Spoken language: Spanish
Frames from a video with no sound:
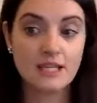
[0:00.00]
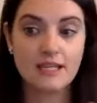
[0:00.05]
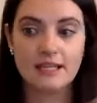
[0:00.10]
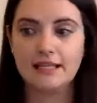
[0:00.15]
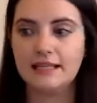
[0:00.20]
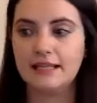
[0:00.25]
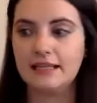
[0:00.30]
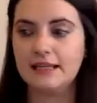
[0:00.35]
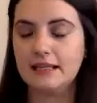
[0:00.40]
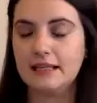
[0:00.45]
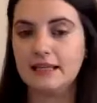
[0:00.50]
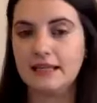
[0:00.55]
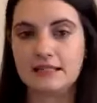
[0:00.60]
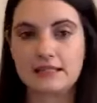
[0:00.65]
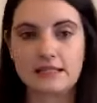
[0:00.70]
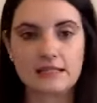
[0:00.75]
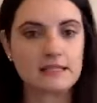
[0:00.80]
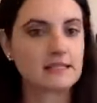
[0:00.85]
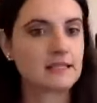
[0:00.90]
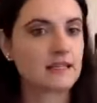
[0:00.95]
Y la
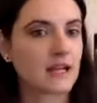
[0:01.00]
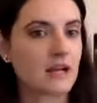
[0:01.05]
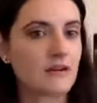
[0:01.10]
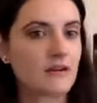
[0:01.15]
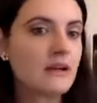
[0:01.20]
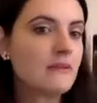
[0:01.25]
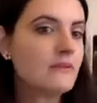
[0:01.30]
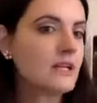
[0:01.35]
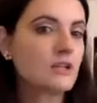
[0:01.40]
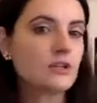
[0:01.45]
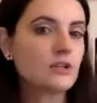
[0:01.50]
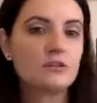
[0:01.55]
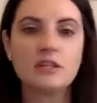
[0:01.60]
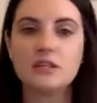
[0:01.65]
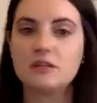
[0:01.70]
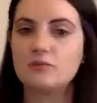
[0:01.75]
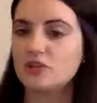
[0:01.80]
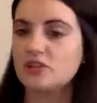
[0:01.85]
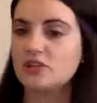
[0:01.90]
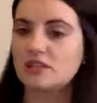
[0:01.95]
chica se grababa ¿no?
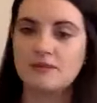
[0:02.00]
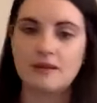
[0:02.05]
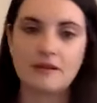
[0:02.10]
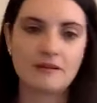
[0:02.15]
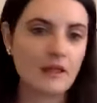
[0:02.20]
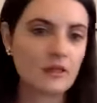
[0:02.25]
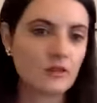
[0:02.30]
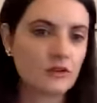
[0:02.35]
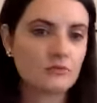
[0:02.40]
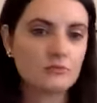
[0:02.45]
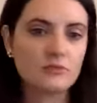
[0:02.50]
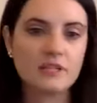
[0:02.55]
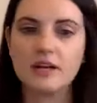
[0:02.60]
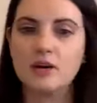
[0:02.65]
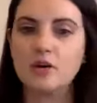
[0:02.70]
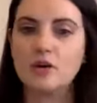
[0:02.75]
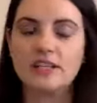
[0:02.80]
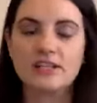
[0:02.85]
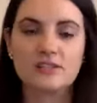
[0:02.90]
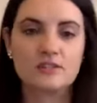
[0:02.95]
y pues iba hablando, mira,
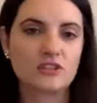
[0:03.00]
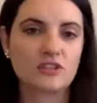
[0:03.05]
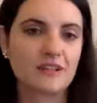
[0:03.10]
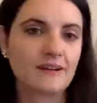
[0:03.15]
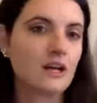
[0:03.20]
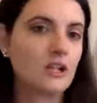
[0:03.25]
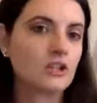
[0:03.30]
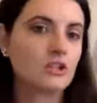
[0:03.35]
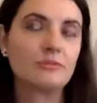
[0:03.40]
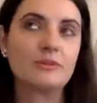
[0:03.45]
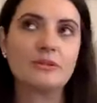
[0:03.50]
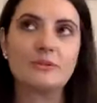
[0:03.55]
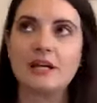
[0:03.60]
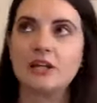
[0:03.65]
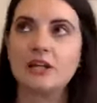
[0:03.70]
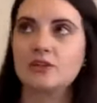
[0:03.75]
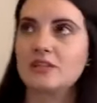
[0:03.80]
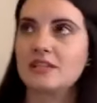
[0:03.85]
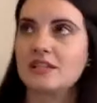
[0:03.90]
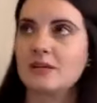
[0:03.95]
hoy estoy trabajando el
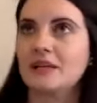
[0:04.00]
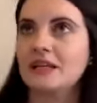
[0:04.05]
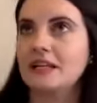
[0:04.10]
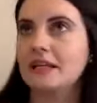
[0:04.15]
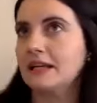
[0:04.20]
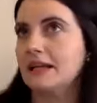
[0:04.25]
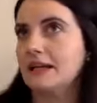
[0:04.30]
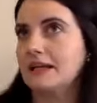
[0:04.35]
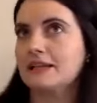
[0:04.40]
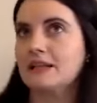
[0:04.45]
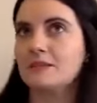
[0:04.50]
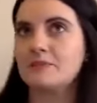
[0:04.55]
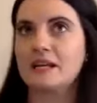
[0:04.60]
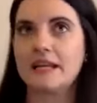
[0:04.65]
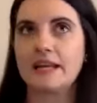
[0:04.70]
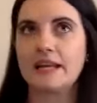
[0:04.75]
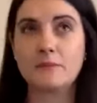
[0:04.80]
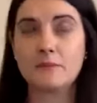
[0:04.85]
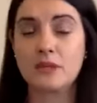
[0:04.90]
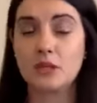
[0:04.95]
vibrato de esta manera, de tal
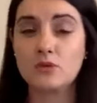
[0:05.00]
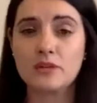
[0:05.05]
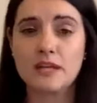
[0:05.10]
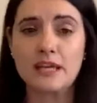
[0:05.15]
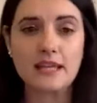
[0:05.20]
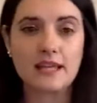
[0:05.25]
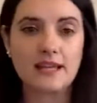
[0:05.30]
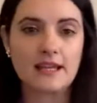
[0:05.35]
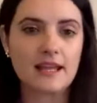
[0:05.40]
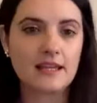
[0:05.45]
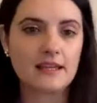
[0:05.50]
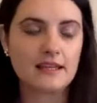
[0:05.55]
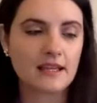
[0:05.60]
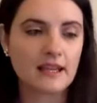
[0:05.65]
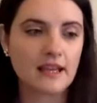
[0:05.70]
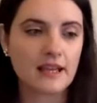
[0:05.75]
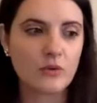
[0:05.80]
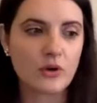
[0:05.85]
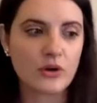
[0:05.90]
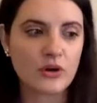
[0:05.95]
manera, y me dio una idea y
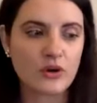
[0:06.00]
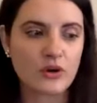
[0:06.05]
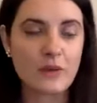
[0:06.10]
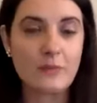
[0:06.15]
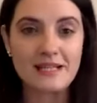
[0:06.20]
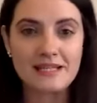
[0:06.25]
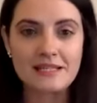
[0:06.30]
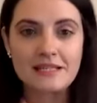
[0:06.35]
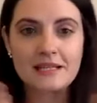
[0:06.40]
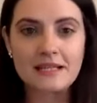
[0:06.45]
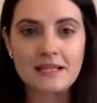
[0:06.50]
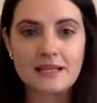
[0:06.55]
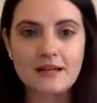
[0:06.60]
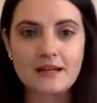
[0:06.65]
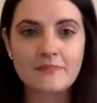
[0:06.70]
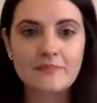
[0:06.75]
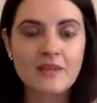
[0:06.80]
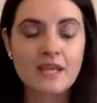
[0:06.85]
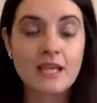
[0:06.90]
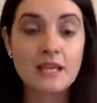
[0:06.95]
dije, bueno, ¿qué
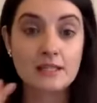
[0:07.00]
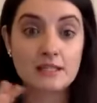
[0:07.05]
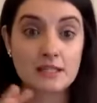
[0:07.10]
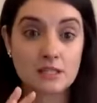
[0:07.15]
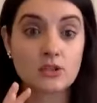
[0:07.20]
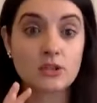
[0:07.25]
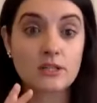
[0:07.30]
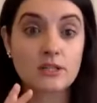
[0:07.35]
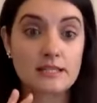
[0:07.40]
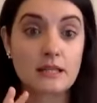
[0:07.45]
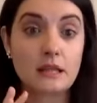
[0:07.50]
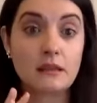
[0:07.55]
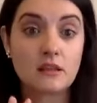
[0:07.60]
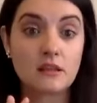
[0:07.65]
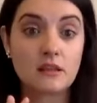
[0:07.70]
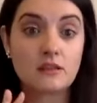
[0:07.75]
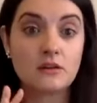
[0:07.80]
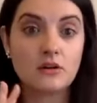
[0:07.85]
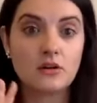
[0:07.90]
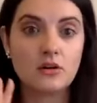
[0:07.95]
pasaría si esto que está
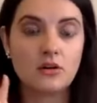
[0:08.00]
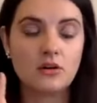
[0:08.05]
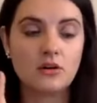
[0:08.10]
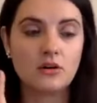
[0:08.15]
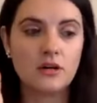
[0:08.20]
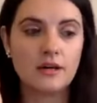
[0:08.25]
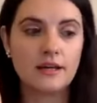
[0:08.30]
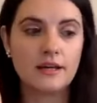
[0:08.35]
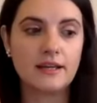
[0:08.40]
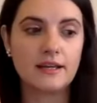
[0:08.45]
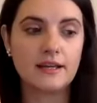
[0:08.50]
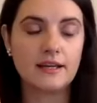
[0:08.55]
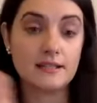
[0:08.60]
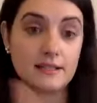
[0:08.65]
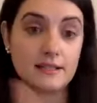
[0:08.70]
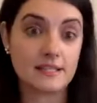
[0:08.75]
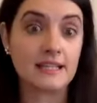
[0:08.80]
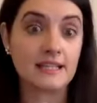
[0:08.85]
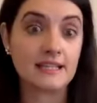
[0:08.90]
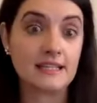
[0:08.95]
haciendo eh,
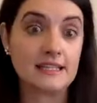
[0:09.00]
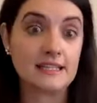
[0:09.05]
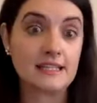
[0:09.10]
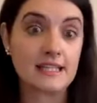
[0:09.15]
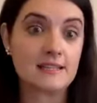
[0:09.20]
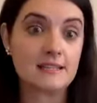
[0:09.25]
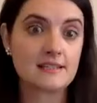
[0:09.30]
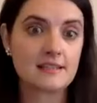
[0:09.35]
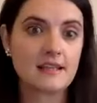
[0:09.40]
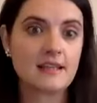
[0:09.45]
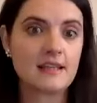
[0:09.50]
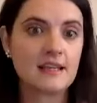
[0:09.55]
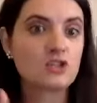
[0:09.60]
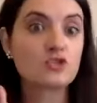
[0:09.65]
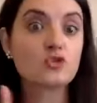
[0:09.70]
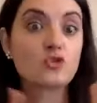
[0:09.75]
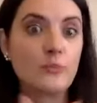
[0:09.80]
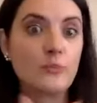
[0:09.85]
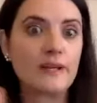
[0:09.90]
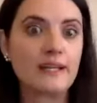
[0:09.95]
Janine Jansen, que es
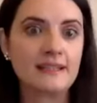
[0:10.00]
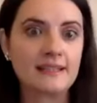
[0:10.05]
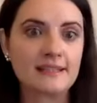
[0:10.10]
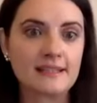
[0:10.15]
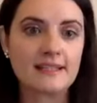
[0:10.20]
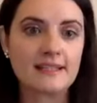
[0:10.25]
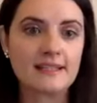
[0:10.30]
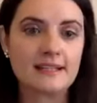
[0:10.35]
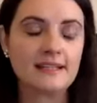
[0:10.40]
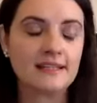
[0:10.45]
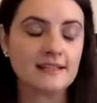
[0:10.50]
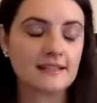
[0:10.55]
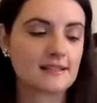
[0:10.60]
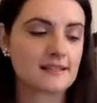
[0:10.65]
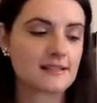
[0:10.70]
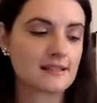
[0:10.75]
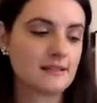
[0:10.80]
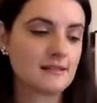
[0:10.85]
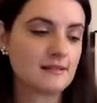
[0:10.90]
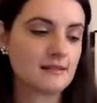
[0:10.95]
súper
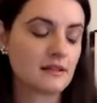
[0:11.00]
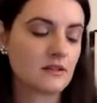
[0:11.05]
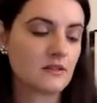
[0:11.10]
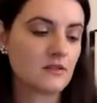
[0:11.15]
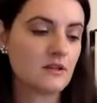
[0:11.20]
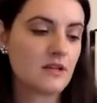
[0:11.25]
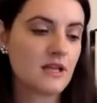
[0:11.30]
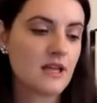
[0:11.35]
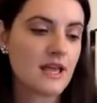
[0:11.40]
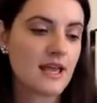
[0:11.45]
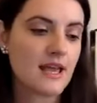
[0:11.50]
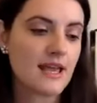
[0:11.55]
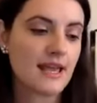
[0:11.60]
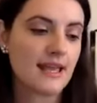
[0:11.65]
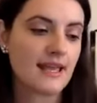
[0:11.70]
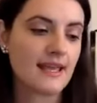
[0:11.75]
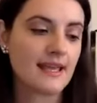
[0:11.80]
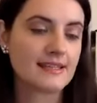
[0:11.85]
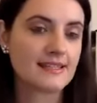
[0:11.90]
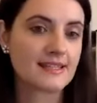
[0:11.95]
interesante, ¿no?
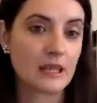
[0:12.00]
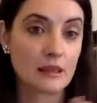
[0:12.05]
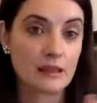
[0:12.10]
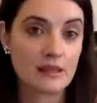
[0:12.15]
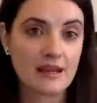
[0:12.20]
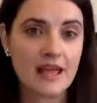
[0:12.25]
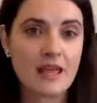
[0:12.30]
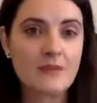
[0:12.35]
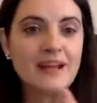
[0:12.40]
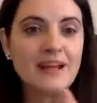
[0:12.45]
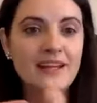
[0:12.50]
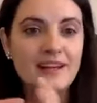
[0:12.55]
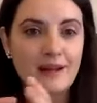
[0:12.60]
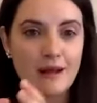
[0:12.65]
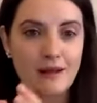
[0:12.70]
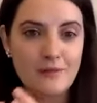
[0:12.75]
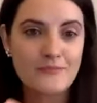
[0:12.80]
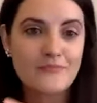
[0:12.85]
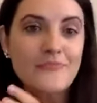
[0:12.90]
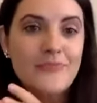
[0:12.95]
Eh, se hiciera de
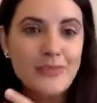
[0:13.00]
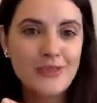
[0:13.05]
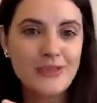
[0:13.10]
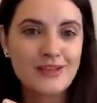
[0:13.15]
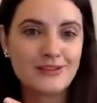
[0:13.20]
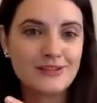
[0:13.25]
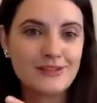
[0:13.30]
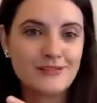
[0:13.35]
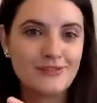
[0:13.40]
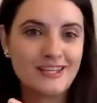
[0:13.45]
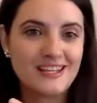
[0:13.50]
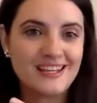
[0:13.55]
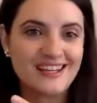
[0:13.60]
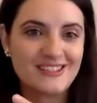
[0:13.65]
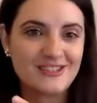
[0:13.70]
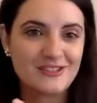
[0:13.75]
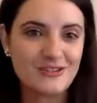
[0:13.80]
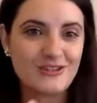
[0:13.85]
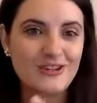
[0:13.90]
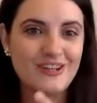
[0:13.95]
manera científica,
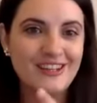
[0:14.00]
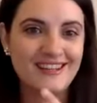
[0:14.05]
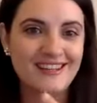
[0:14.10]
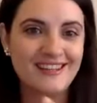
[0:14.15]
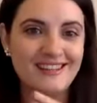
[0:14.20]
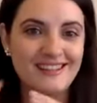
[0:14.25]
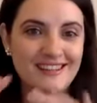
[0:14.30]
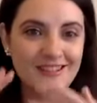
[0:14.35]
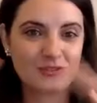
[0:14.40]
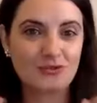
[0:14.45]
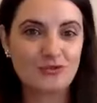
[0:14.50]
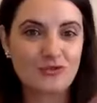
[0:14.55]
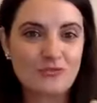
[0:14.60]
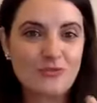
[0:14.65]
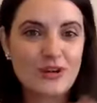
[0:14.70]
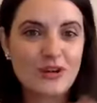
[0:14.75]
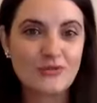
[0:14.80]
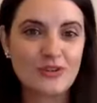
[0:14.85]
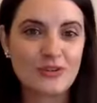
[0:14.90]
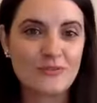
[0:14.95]
eh, dentro de un
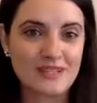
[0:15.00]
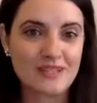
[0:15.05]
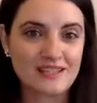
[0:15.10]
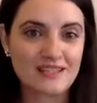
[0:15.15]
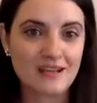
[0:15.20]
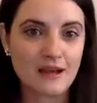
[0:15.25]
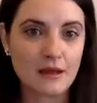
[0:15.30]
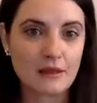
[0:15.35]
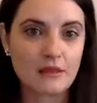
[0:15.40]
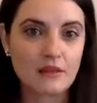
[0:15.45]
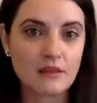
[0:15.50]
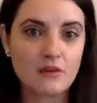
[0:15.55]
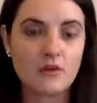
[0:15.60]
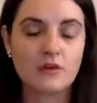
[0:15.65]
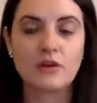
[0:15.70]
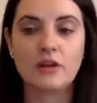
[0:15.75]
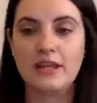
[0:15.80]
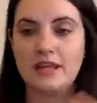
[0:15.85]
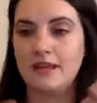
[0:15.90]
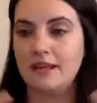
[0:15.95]
marco de
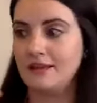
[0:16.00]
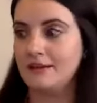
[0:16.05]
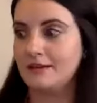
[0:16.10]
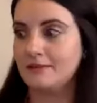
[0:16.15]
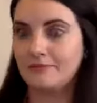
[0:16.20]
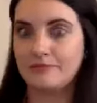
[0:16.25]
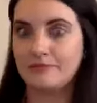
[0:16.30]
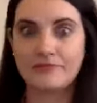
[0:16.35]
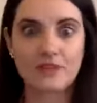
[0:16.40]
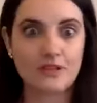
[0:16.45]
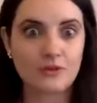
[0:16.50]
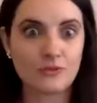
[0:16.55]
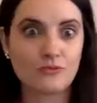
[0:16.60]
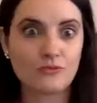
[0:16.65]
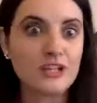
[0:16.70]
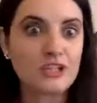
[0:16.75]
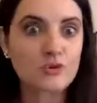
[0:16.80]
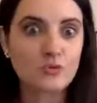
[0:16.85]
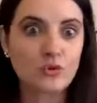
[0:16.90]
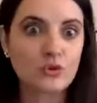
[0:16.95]
investigación, eh, un
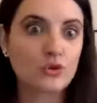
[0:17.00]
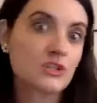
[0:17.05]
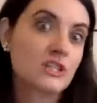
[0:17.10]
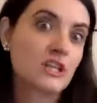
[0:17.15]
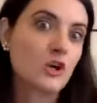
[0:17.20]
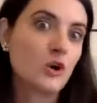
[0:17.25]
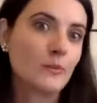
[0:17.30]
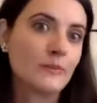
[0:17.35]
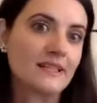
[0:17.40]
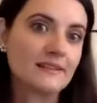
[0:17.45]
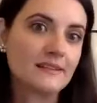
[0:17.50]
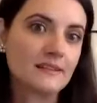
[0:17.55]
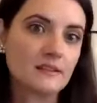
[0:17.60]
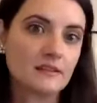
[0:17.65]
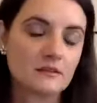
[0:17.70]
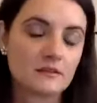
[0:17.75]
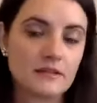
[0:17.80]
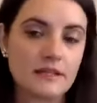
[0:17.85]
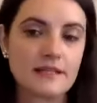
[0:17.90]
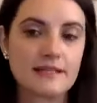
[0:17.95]
estudio psicométrico
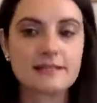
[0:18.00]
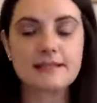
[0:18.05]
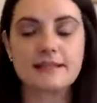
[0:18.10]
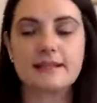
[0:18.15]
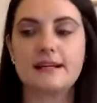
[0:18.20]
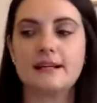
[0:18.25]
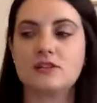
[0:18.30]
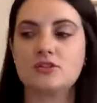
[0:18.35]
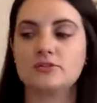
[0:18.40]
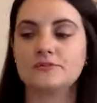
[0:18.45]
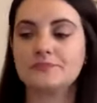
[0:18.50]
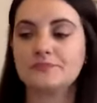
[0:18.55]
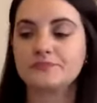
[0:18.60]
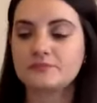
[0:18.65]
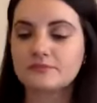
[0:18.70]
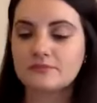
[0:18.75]
en este caso.